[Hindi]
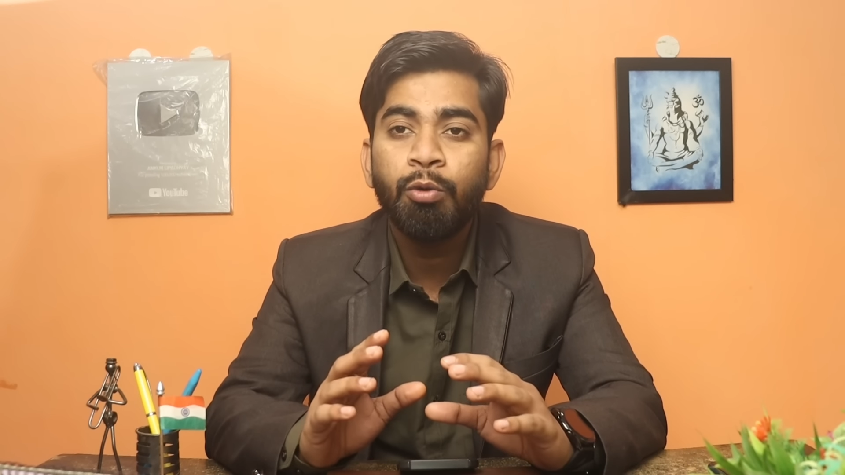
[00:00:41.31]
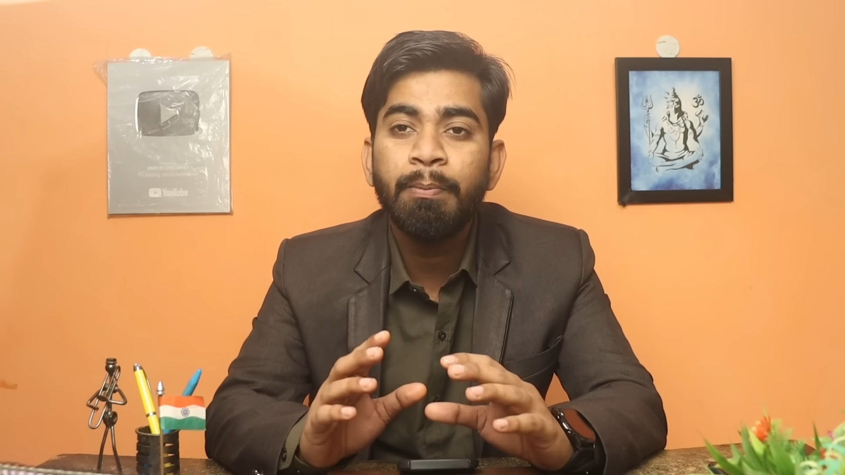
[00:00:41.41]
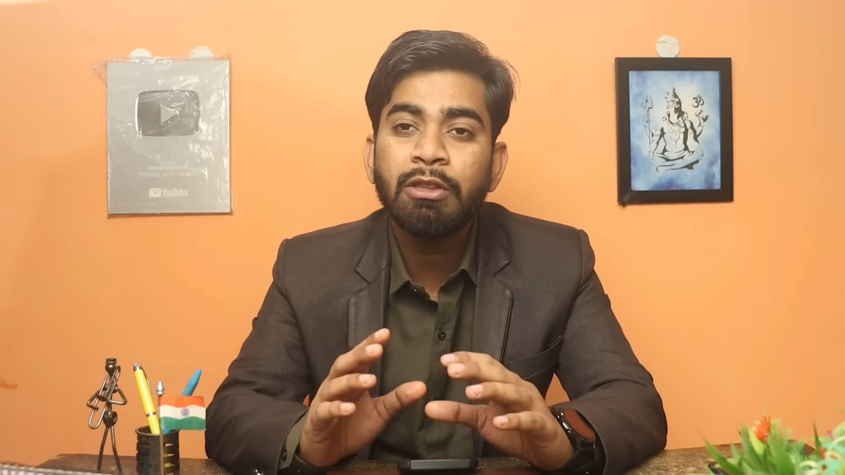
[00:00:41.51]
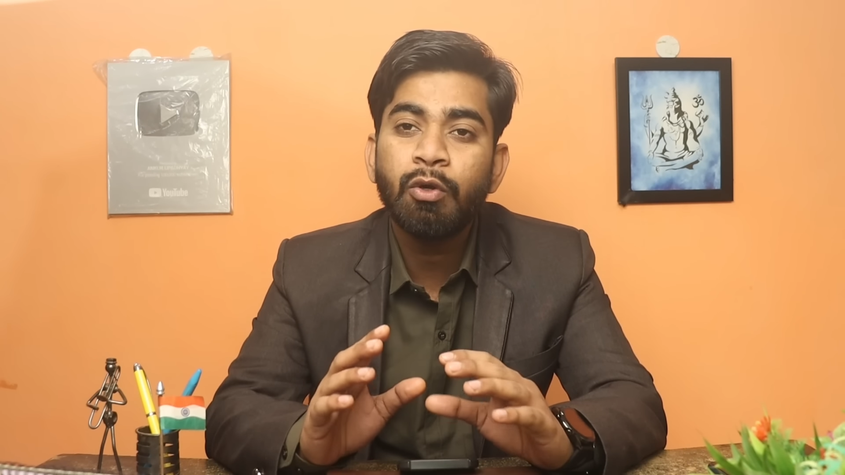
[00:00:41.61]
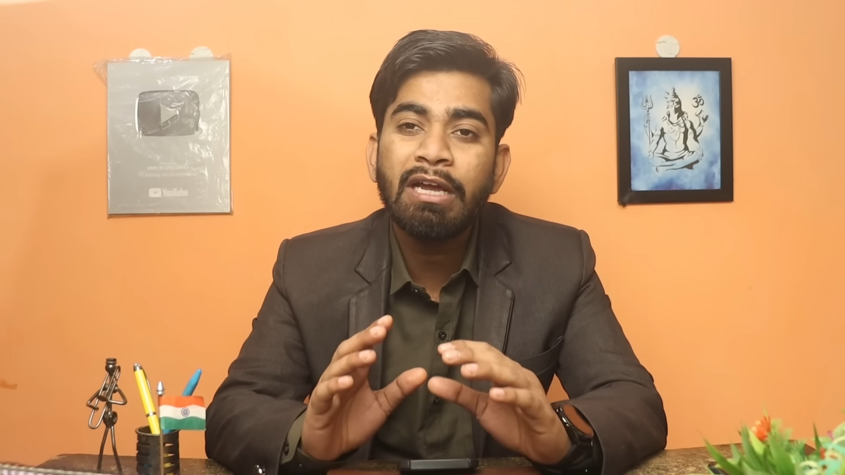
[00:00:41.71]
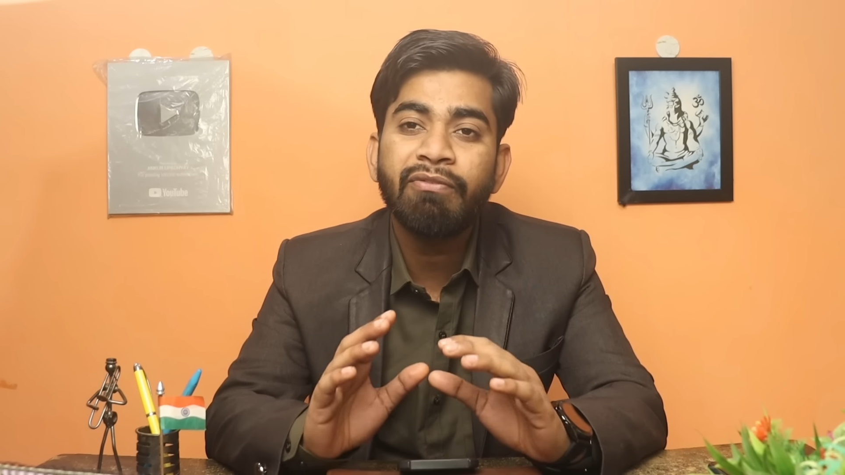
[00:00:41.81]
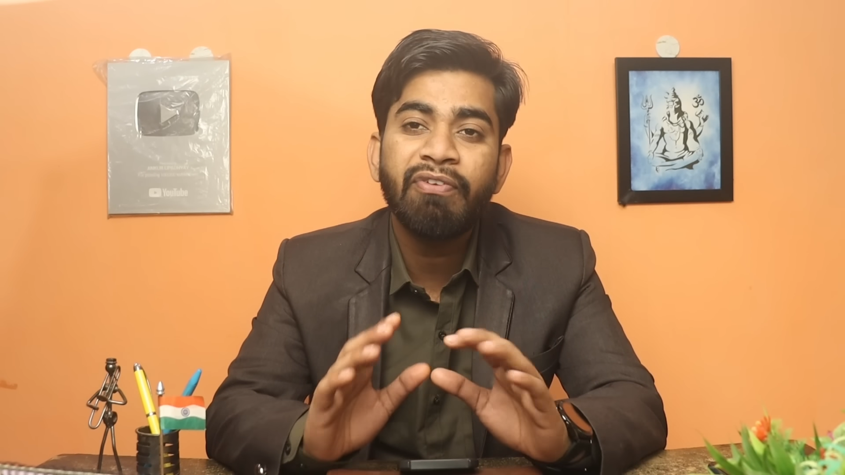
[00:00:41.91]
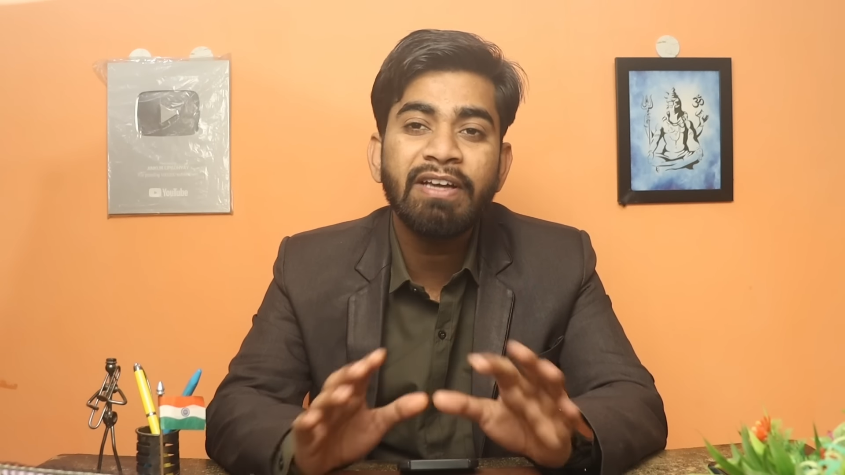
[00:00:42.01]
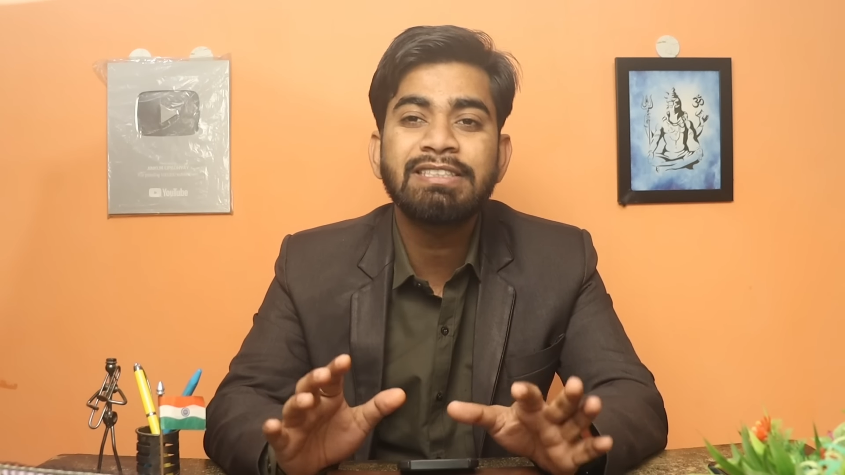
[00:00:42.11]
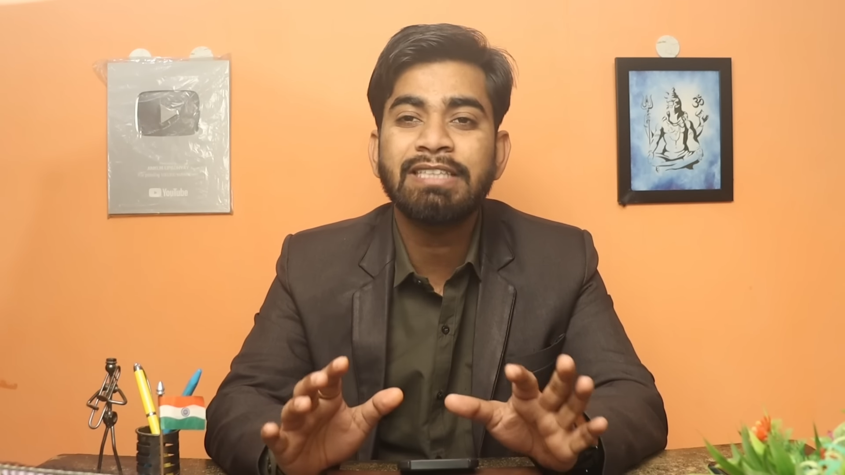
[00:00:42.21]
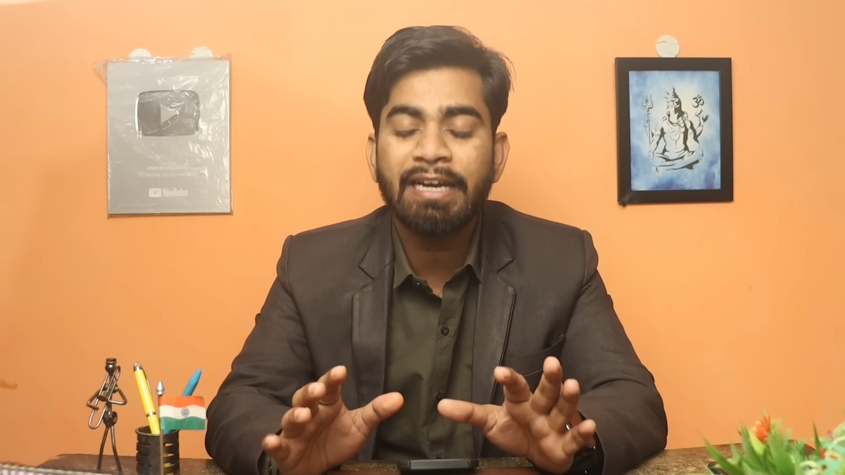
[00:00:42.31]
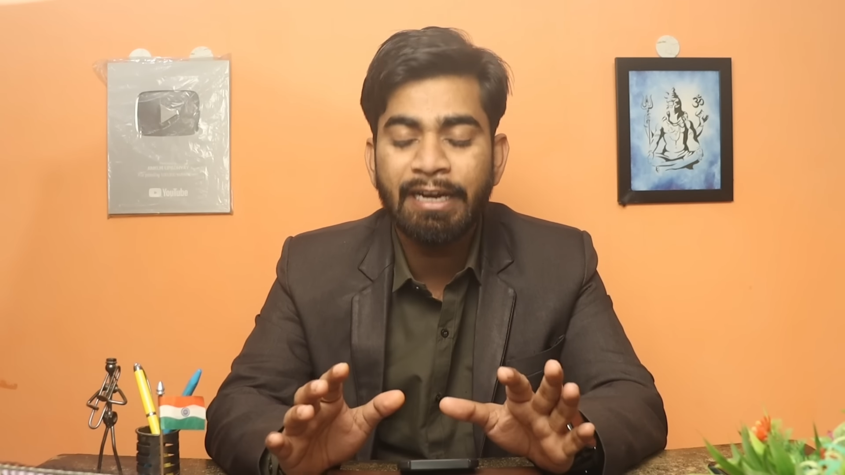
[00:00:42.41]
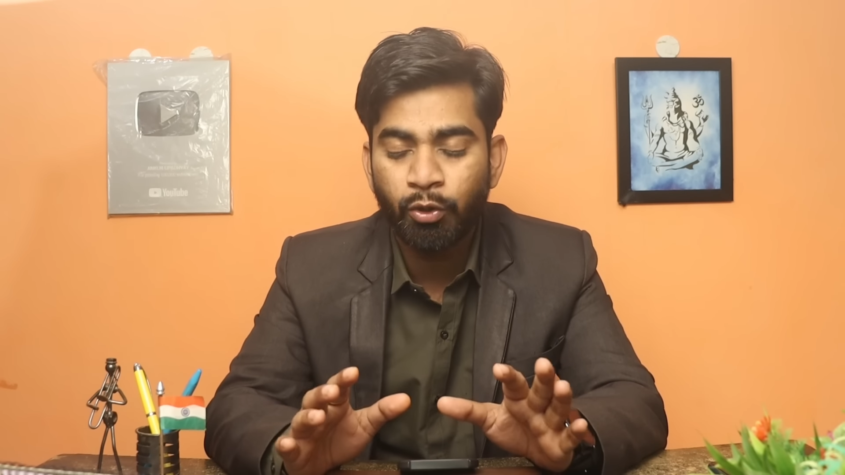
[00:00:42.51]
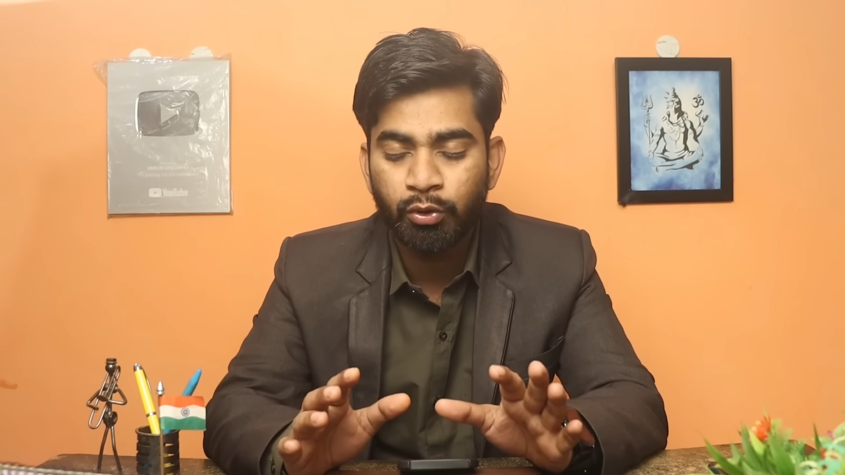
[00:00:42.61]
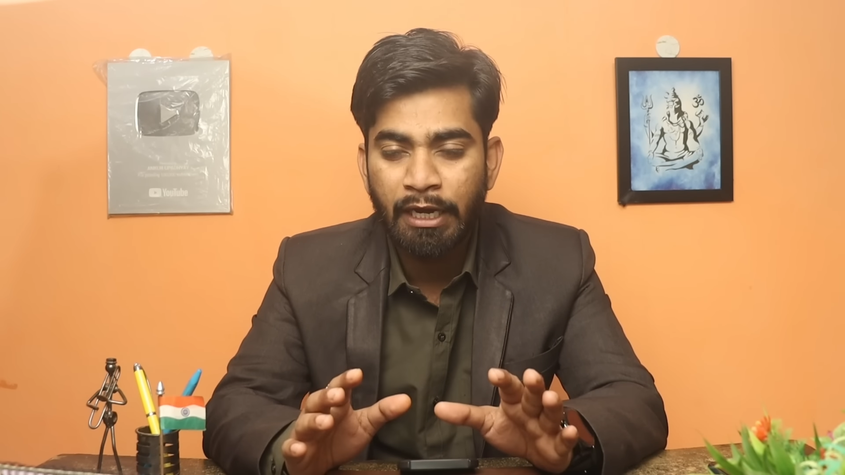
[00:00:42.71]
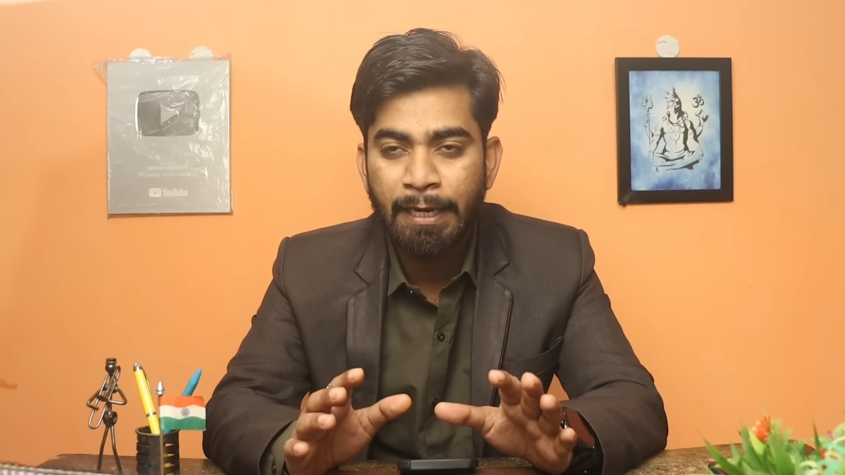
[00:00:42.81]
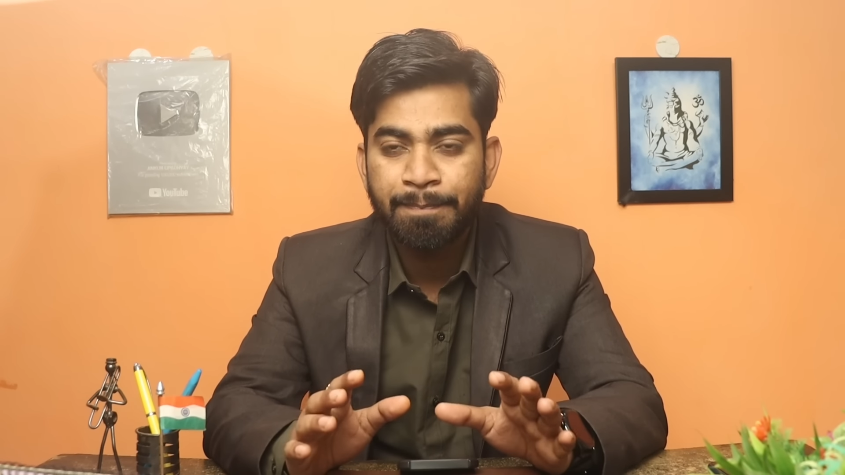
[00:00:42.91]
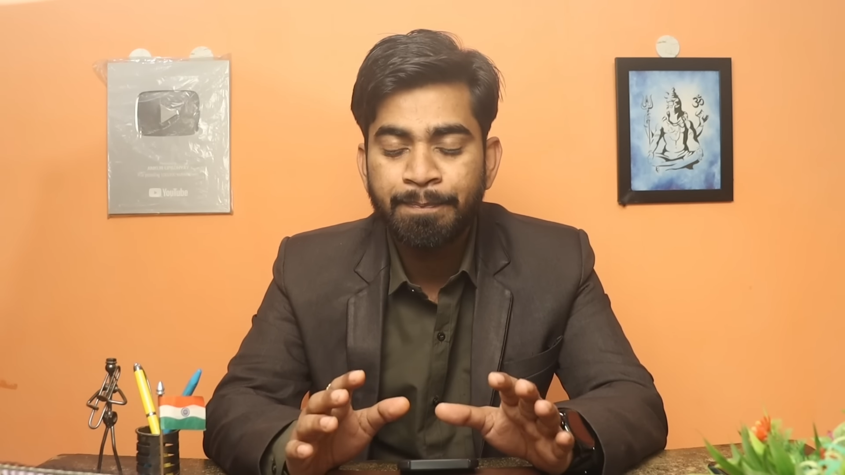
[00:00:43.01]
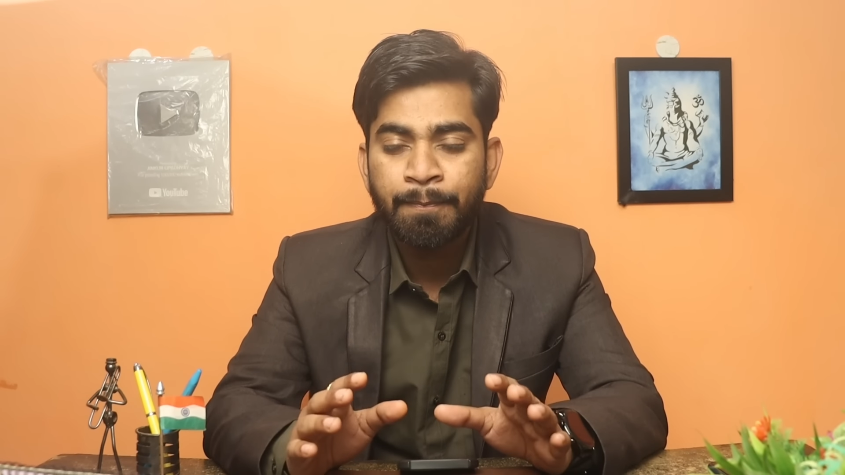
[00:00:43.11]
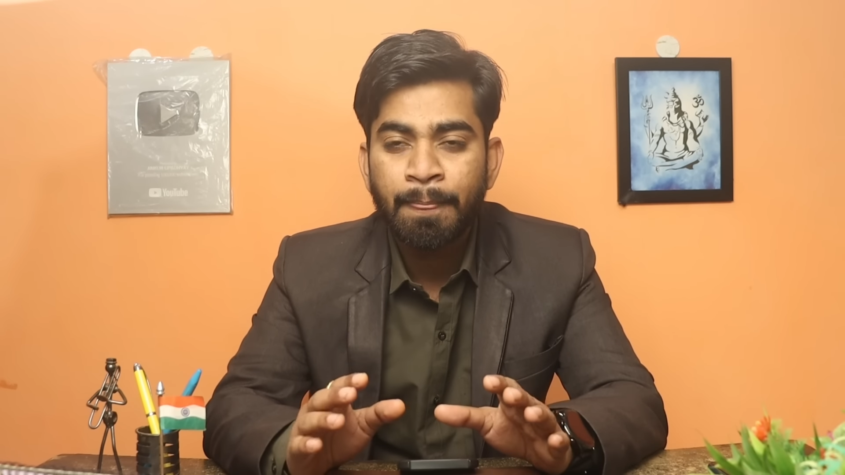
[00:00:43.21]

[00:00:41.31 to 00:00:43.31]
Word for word: उनमें तो एक फिक्स सर्किट होता है